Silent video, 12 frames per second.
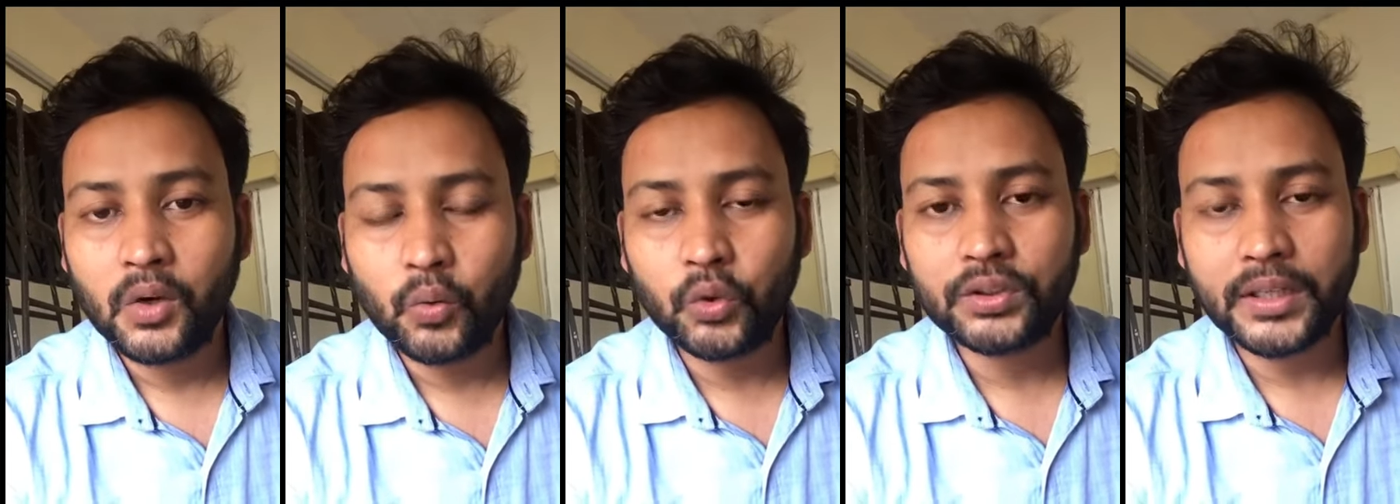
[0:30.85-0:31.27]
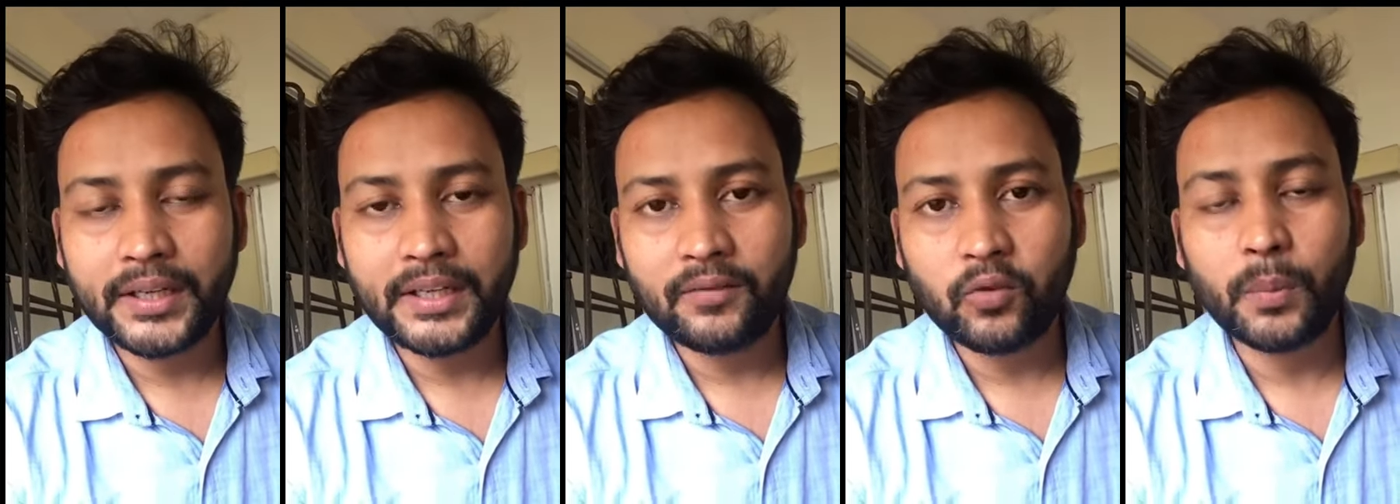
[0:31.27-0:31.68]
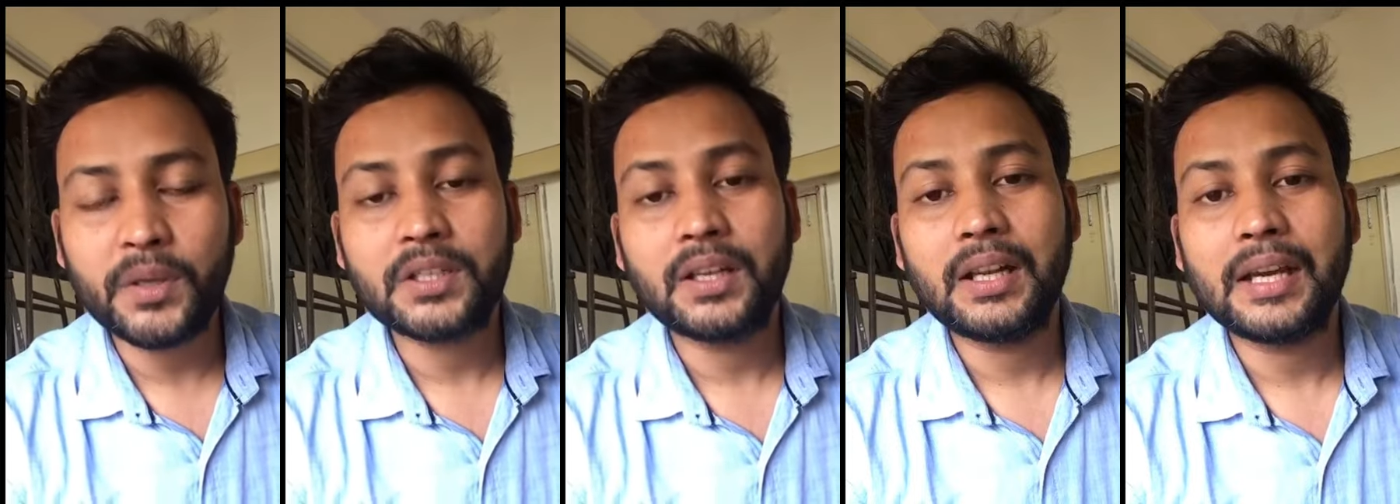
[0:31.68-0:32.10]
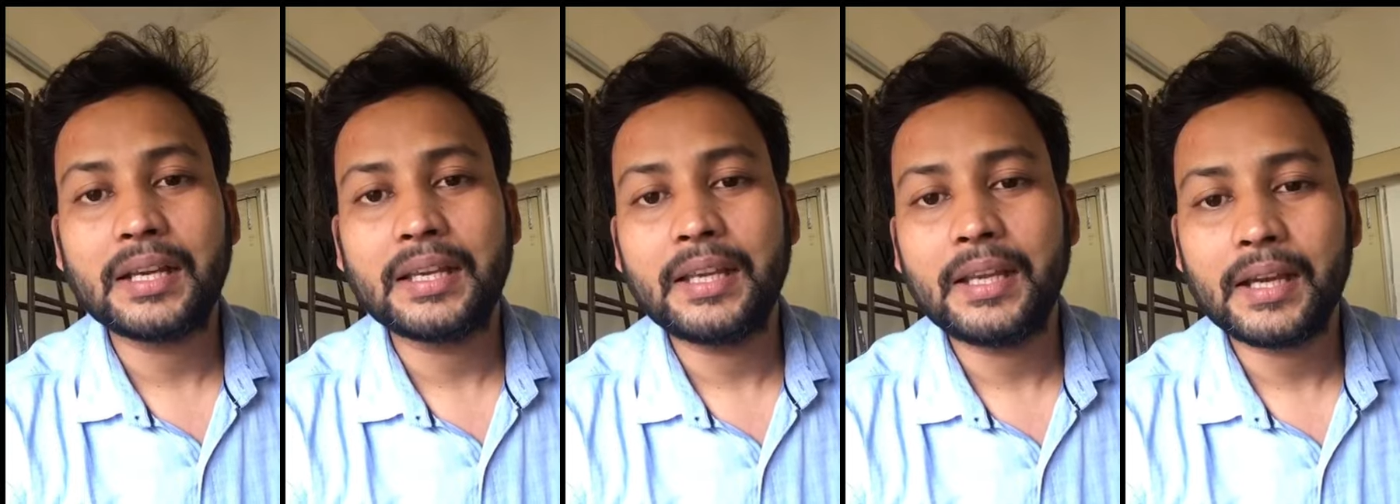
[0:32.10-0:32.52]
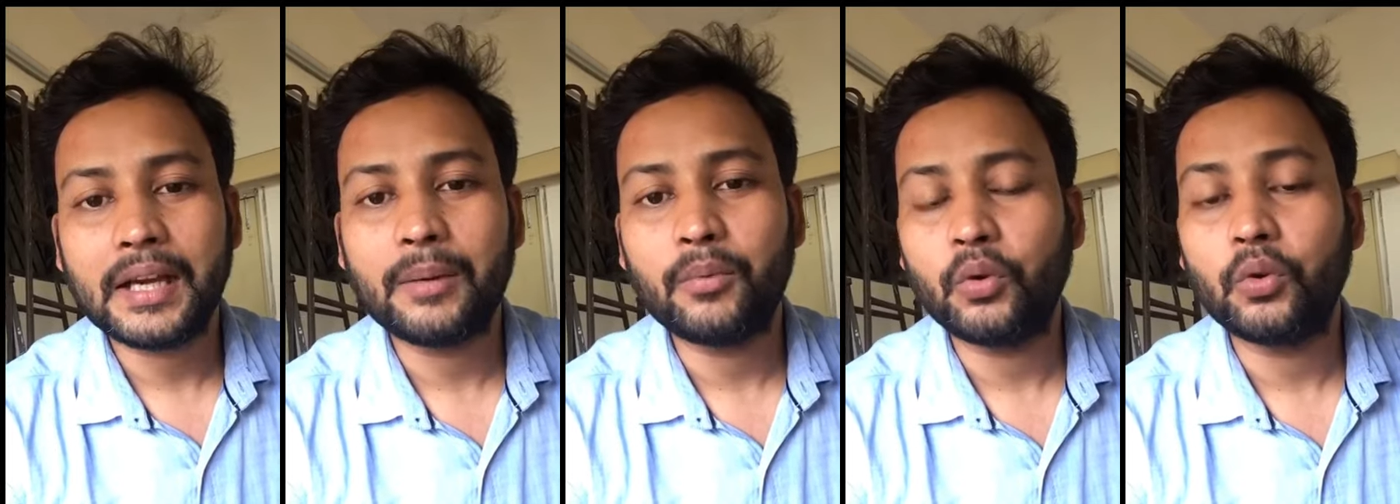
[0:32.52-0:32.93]
वो सारी इन्फॉर्मेशन ला के
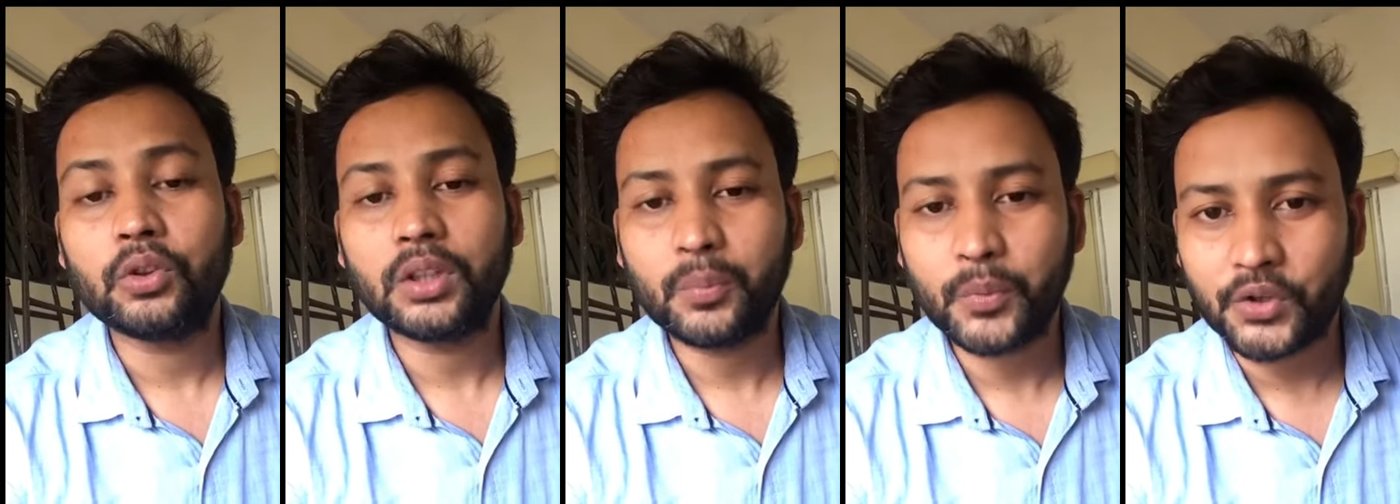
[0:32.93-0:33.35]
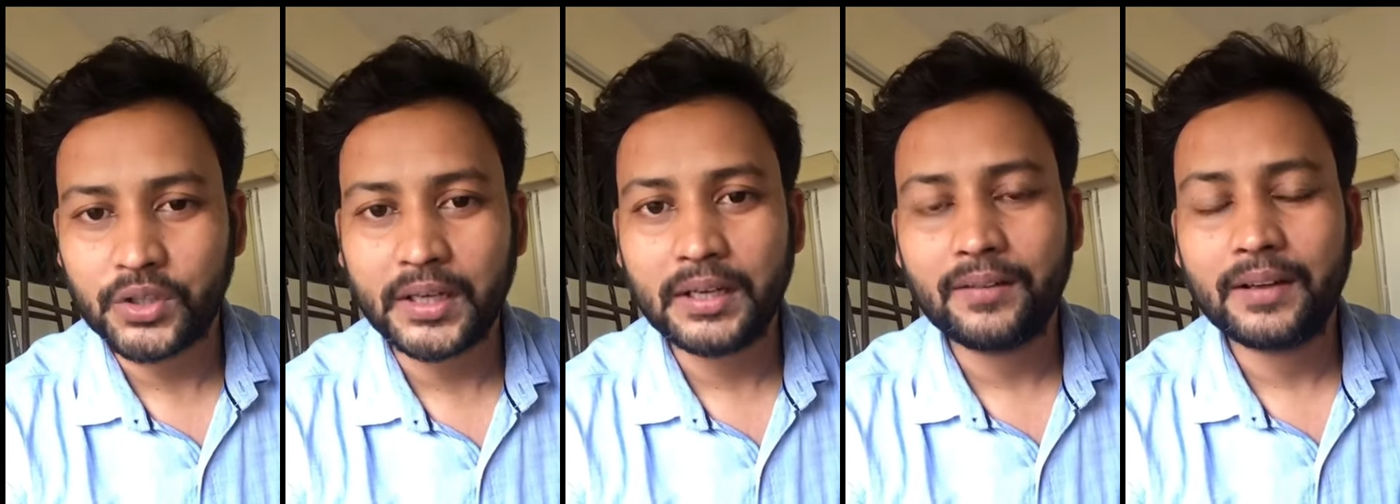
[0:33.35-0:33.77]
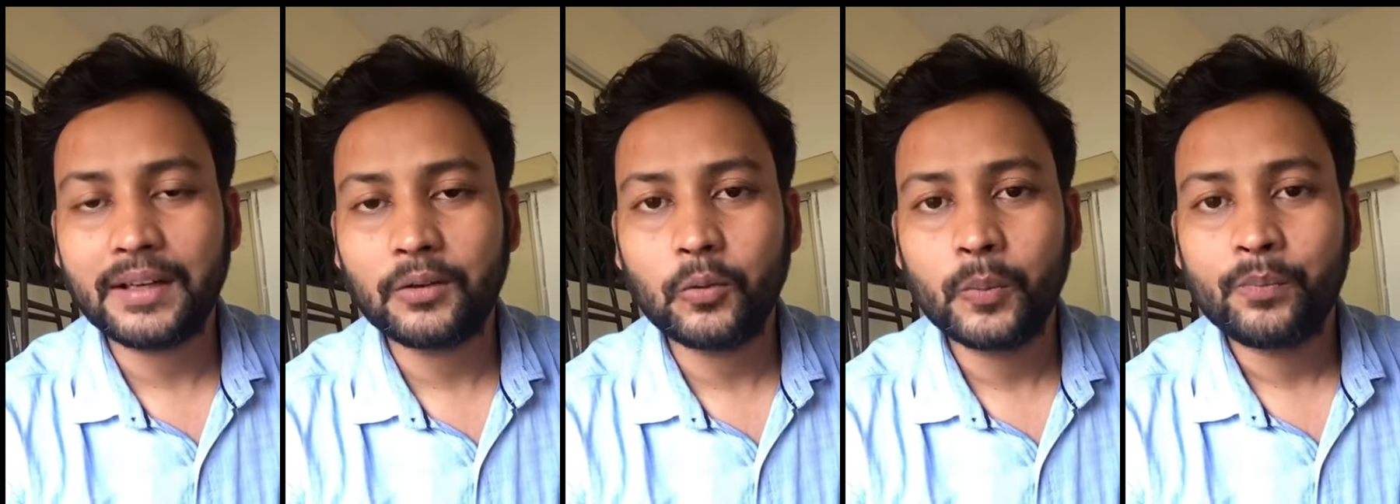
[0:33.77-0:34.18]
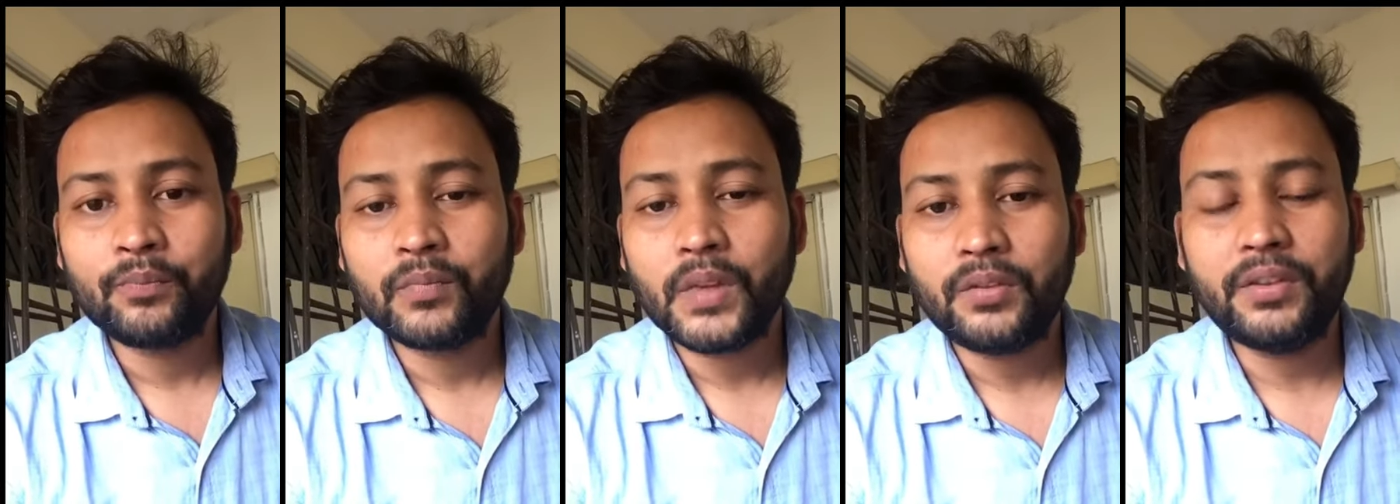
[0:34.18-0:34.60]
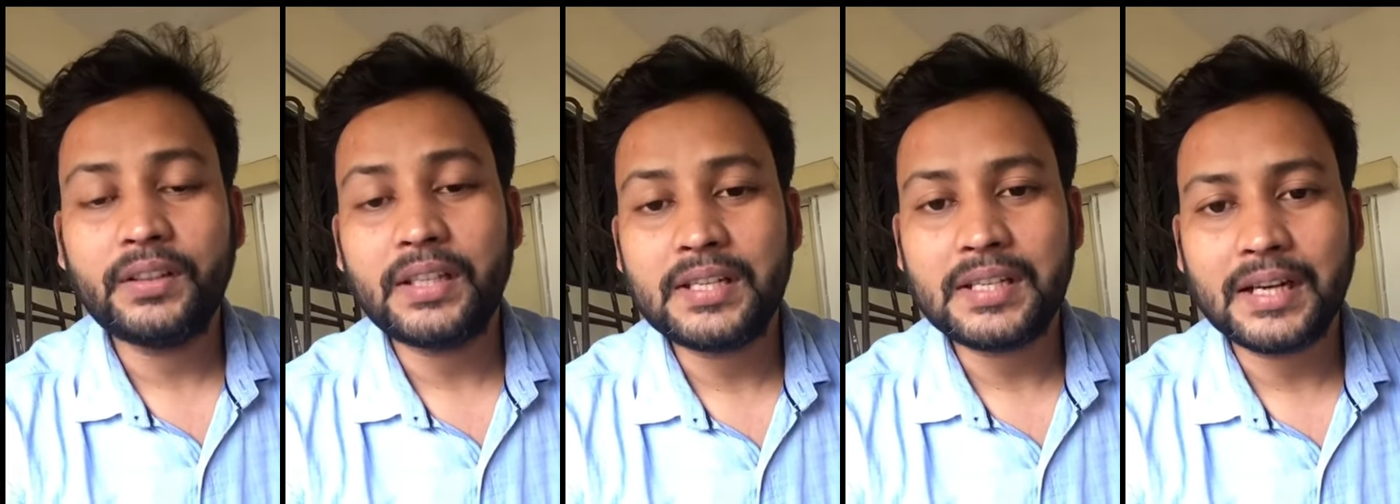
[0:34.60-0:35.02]
आप लोगों तक पहुँचाने वाला हूँ फिर
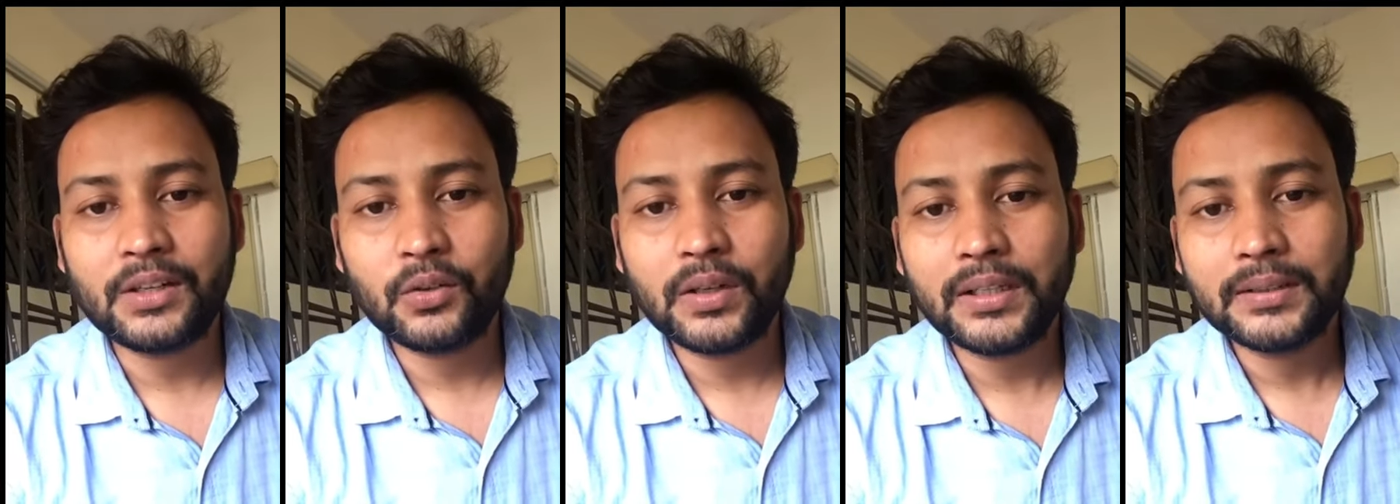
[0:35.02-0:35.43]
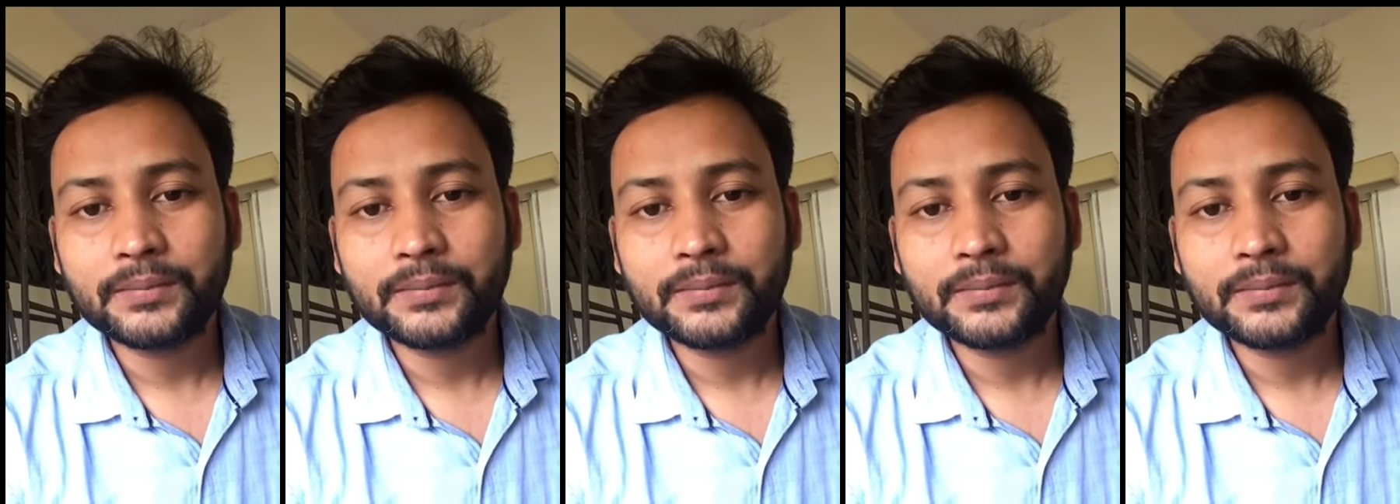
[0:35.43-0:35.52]
से स्टार्ट होगा